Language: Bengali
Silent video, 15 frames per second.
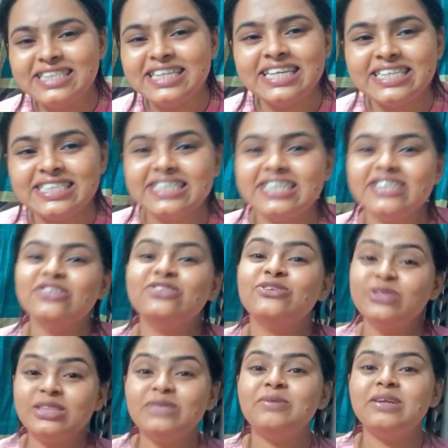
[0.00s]
দিয়ে এসেছি কিন্তু
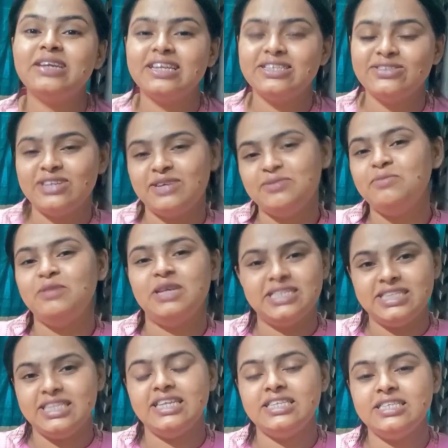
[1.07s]
ধরতে পারে না যে ওটা আমি
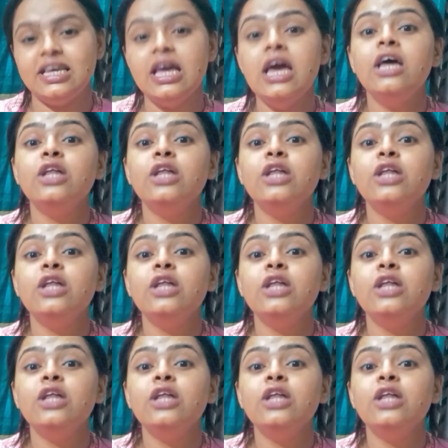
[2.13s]
প্লাস দিয়েছি